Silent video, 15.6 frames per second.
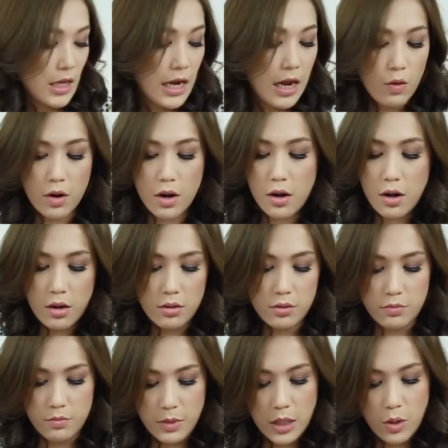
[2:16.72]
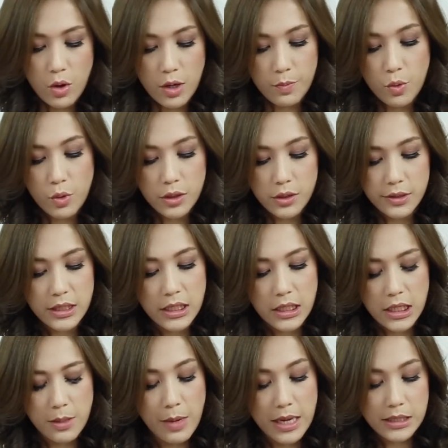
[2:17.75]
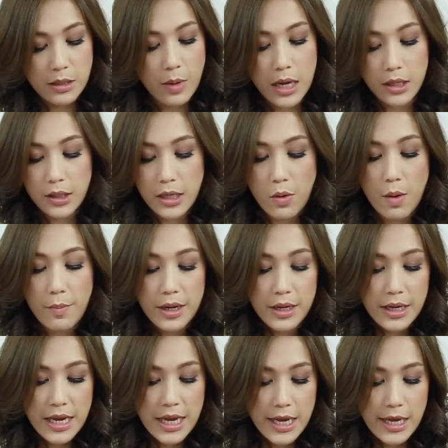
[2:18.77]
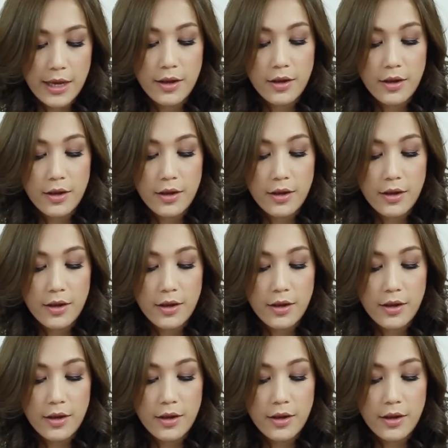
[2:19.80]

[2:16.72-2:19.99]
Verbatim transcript: แต่เราก็มีคนพูดถึงสิ่งนี้มาสักพักหนึ่งแล้วว่ามันดี